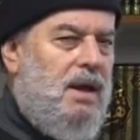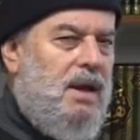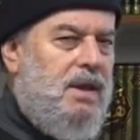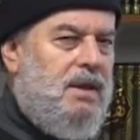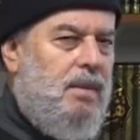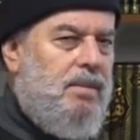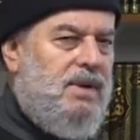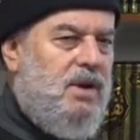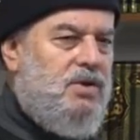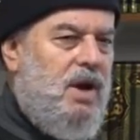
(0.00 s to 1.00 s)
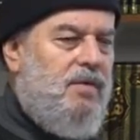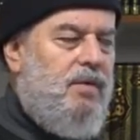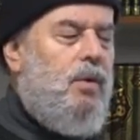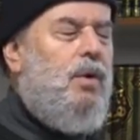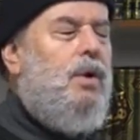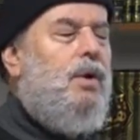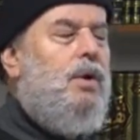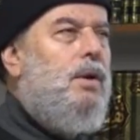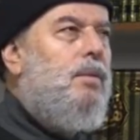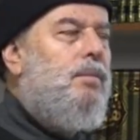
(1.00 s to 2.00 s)
الذي تم استكشافه
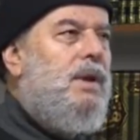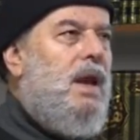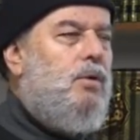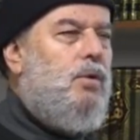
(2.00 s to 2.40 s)
من